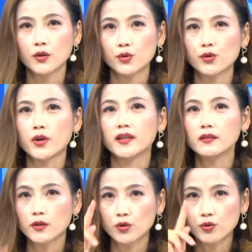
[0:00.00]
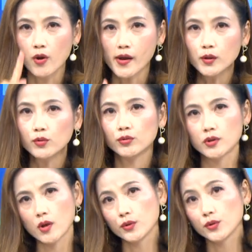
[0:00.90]
选选
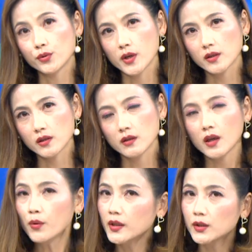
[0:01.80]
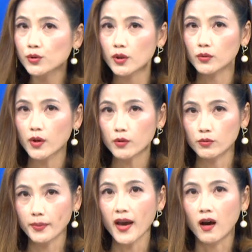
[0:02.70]
股重于选市，因为你选对
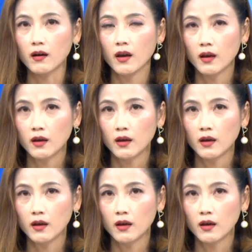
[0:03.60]
股票